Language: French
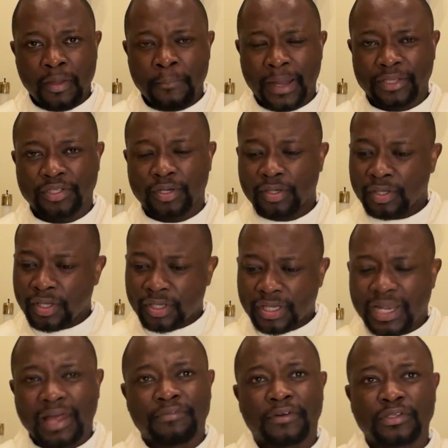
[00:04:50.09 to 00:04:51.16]
pardon, que
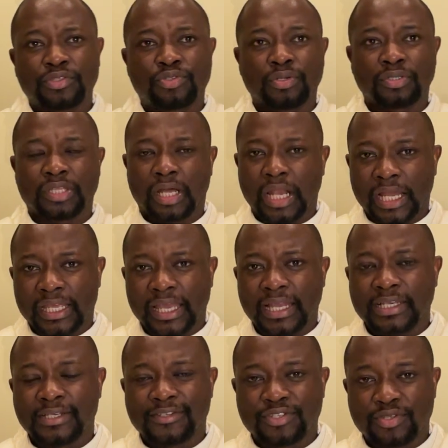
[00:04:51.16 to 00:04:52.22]
l'aventure dans
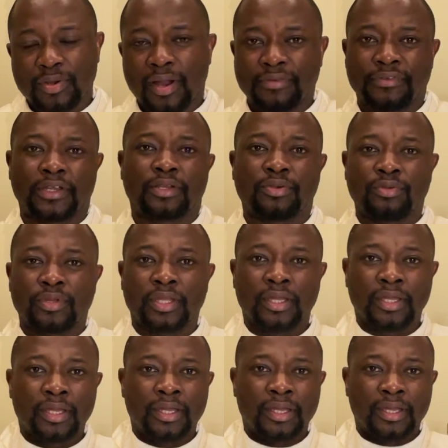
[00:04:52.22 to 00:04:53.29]
laquelle ils sont avec lui
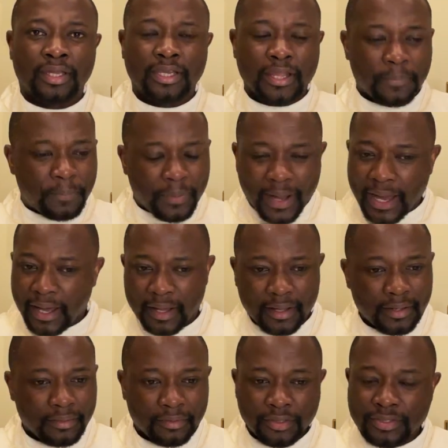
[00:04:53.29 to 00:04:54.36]
n'est pas
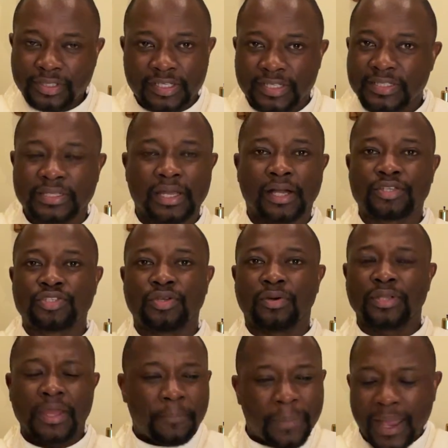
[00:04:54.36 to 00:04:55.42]
une distraction,
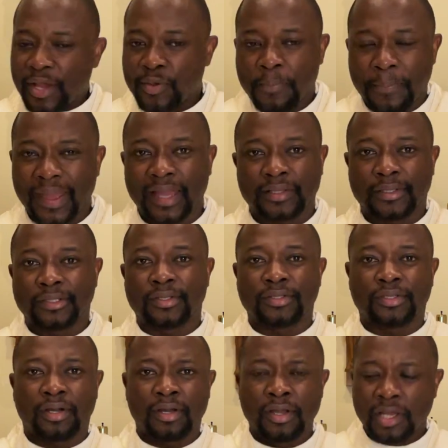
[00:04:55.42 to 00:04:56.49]
n'est pas une perte de
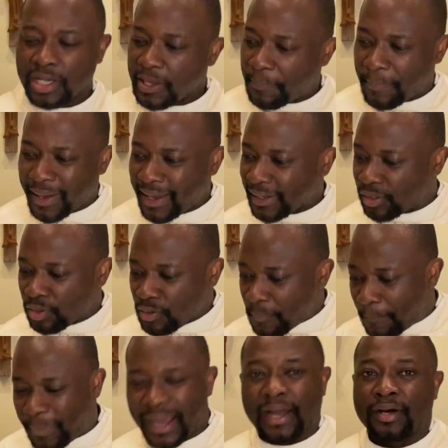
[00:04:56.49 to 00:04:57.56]
temps, n'est pas
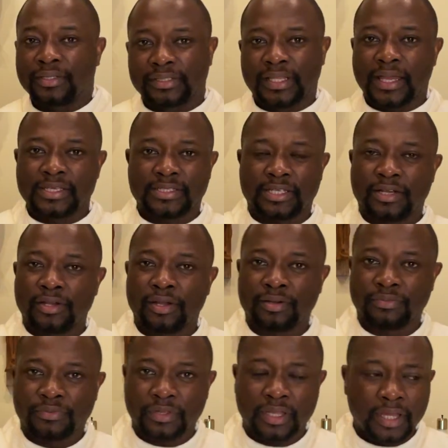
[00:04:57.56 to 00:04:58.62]
qu'une parenthèse dans
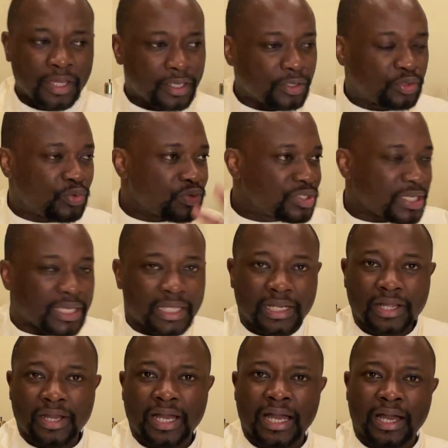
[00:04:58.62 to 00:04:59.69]
leur vie, que tout ce qu'il
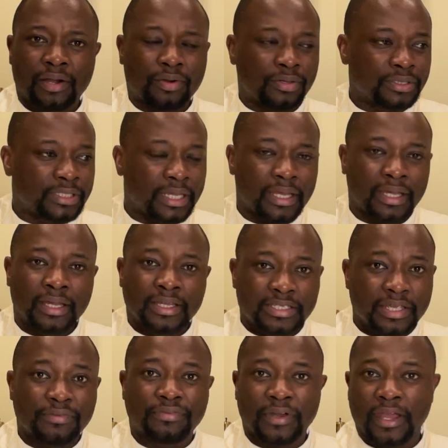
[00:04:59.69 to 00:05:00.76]
leur a raconté,
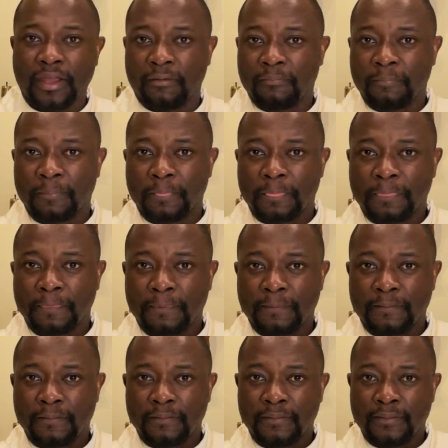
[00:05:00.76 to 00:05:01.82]
c'est vrai.
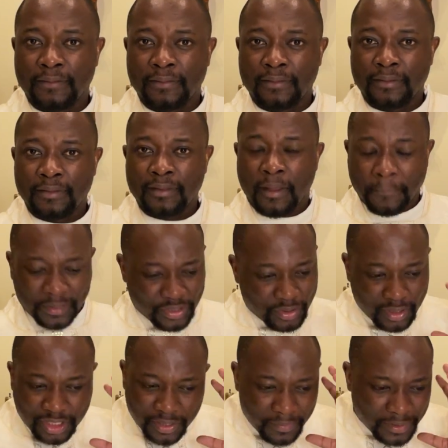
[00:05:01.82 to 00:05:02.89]
Parce
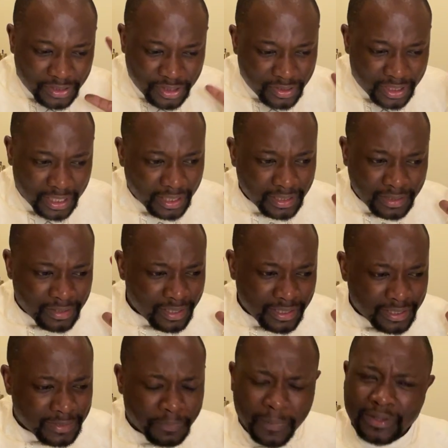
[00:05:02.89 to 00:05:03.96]
que je me dis
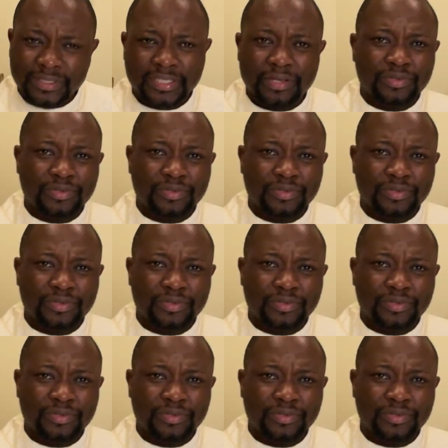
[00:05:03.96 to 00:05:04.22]
qu'il pensait